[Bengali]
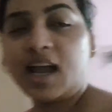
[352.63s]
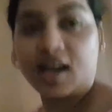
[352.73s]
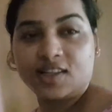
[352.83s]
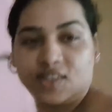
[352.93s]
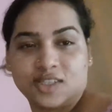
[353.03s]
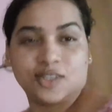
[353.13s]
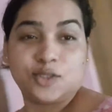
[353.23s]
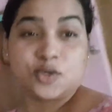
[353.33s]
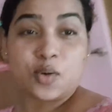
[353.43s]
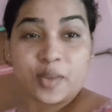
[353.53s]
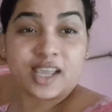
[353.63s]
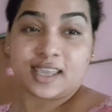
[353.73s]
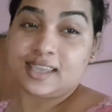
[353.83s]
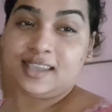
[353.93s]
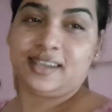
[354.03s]
লাঞ্চ জমে
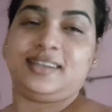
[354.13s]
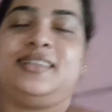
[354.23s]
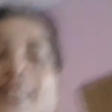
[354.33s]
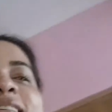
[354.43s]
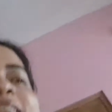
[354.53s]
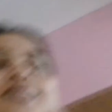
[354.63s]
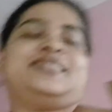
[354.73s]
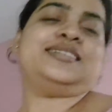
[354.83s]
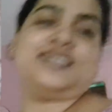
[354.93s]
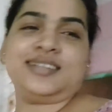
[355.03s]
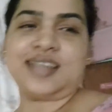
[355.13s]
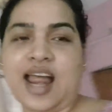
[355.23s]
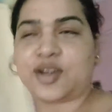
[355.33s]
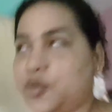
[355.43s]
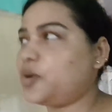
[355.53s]
ক্ষীর
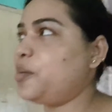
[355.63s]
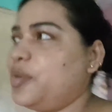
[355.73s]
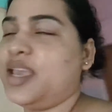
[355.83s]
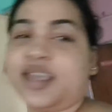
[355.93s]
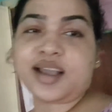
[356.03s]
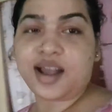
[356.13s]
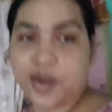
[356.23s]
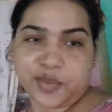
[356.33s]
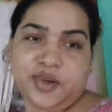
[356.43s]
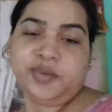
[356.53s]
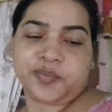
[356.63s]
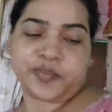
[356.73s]
একটু পরে মেয়েকে খাওয়াবো